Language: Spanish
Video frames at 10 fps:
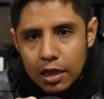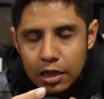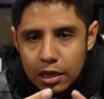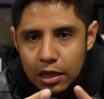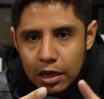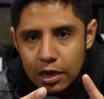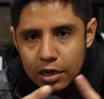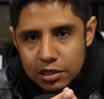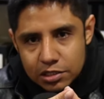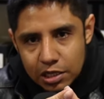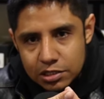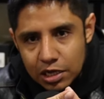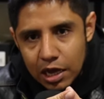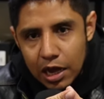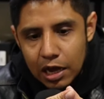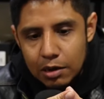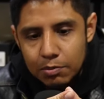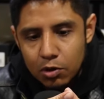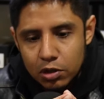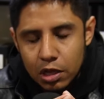y la distancia al
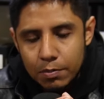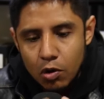modem